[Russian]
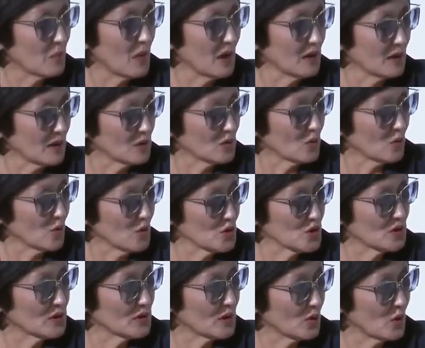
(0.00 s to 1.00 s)
Мало кто
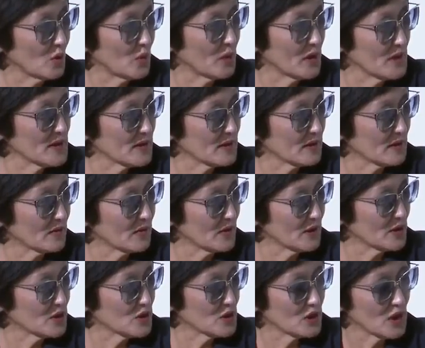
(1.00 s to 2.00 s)
может такой прессинг
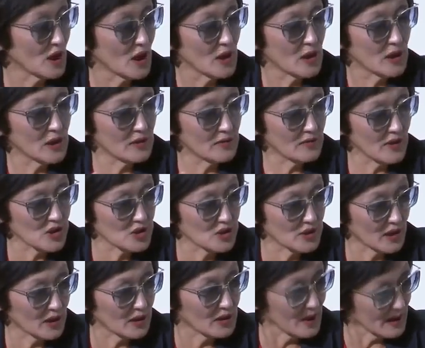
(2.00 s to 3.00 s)
выдержать. И ваш
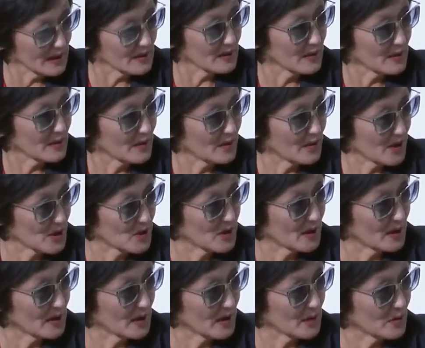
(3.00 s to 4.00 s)
доклад, ваш
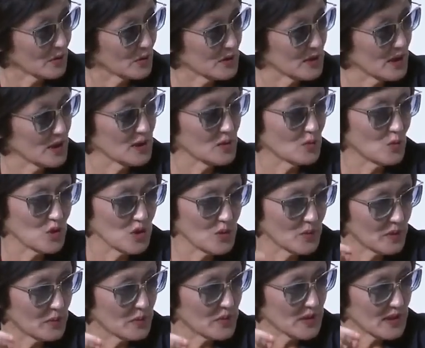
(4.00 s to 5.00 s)
доклад, вот знаете,
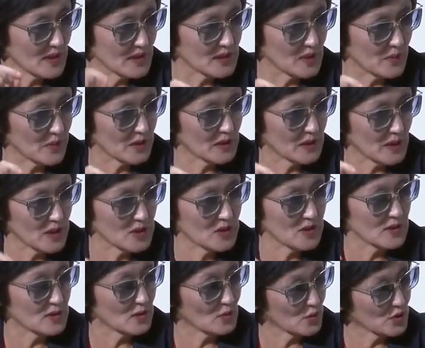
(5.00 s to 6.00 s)
можно подписаться под
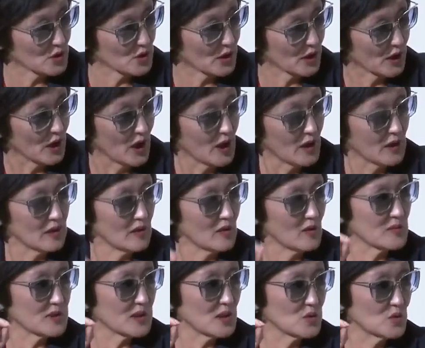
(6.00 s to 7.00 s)
каждой строчкой.
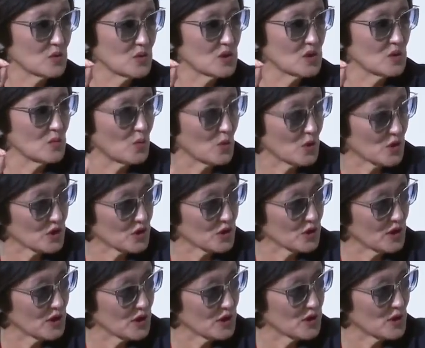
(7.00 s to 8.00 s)
Я вам скажу даже
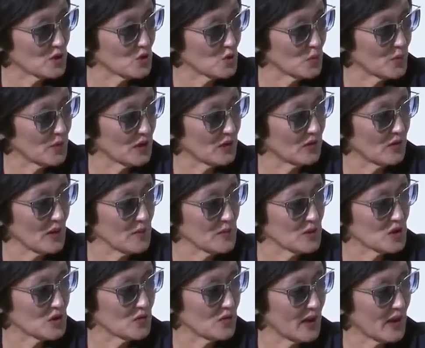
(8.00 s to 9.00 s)
больше, я сижу перед
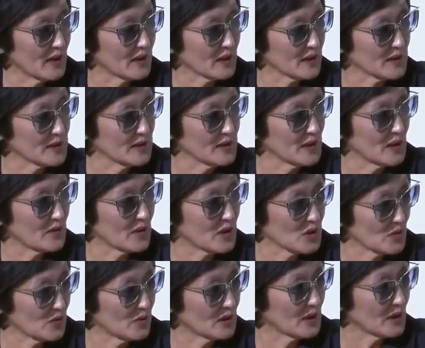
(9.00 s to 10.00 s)
вами, живая картинка
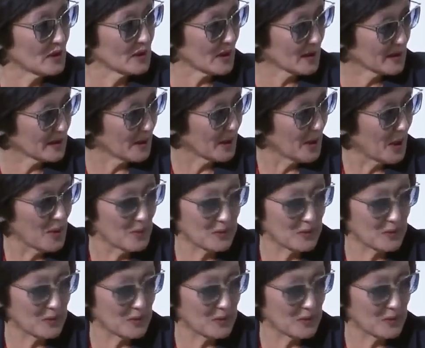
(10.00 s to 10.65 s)
вашего доклада,